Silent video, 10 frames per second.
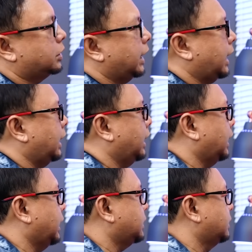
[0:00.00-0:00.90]
saya kalah
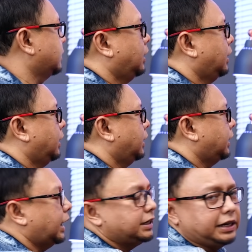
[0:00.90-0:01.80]
guys.
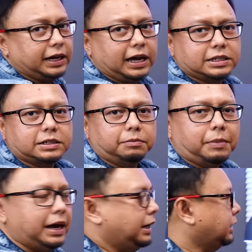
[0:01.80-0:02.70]
Nah, jadi guys,
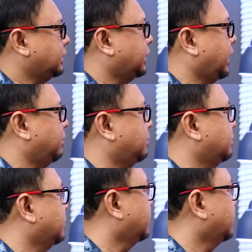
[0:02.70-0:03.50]
main game